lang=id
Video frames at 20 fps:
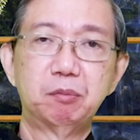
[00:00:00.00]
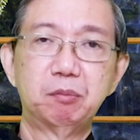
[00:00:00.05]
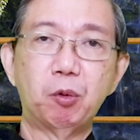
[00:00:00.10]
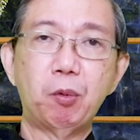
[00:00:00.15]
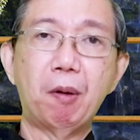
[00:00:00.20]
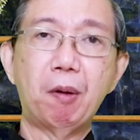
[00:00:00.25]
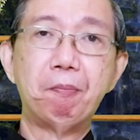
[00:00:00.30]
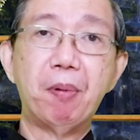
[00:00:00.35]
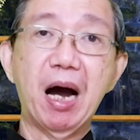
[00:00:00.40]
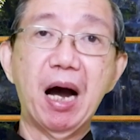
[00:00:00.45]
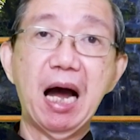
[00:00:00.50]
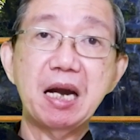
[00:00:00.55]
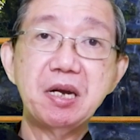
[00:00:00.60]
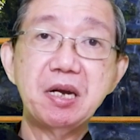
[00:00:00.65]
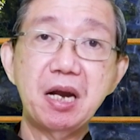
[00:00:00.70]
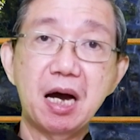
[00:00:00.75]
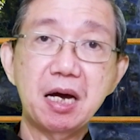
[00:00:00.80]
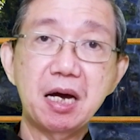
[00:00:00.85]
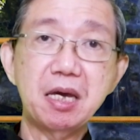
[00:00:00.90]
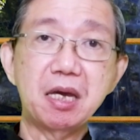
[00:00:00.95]
bahwa
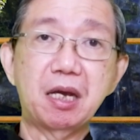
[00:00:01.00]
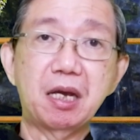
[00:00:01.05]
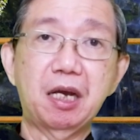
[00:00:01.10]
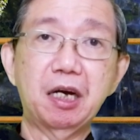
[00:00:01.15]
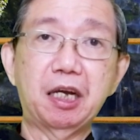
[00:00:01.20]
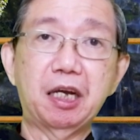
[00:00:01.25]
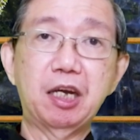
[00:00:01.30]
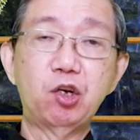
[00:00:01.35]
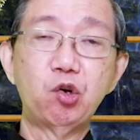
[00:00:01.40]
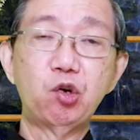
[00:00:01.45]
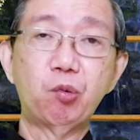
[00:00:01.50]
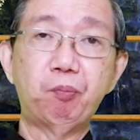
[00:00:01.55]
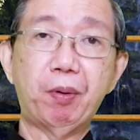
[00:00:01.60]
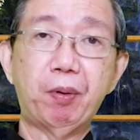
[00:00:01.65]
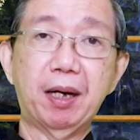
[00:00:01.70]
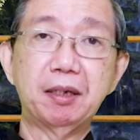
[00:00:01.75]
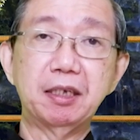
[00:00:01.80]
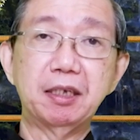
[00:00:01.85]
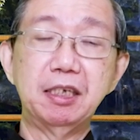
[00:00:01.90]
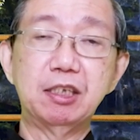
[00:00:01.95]
badai
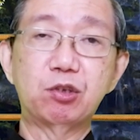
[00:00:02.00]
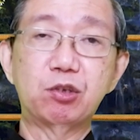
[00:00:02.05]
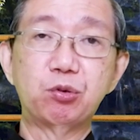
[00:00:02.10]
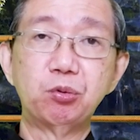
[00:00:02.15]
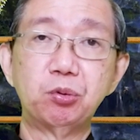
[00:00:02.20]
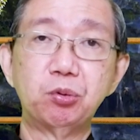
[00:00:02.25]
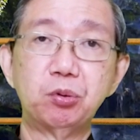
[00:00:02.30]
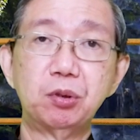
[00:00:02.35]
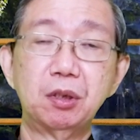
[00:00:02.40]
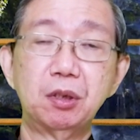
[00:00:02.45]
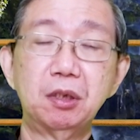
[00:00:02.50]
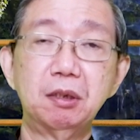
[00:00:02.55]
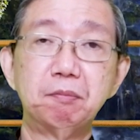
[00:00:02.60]
kehidupan itu